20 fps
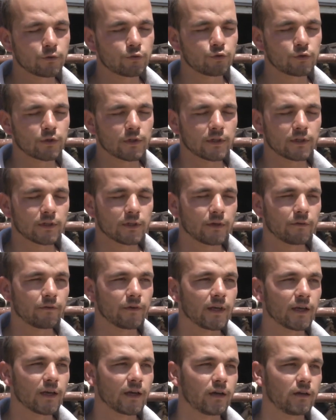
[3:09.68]
üzerine
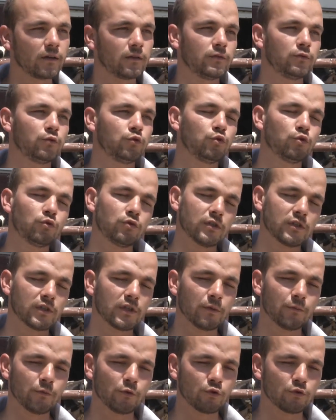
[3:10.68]
veya süt
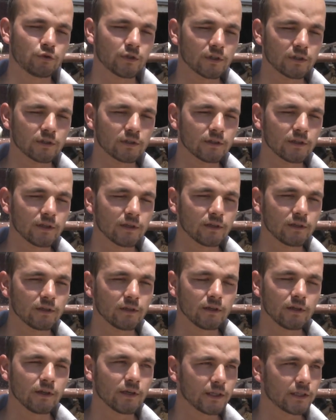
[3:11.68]
işleme üzerinde
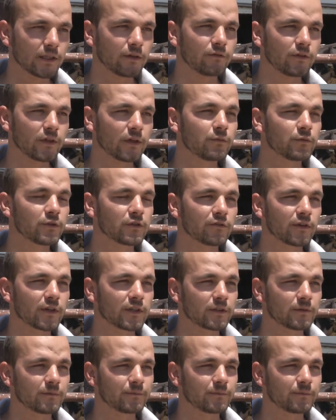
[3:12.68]
hedeflerimiz var.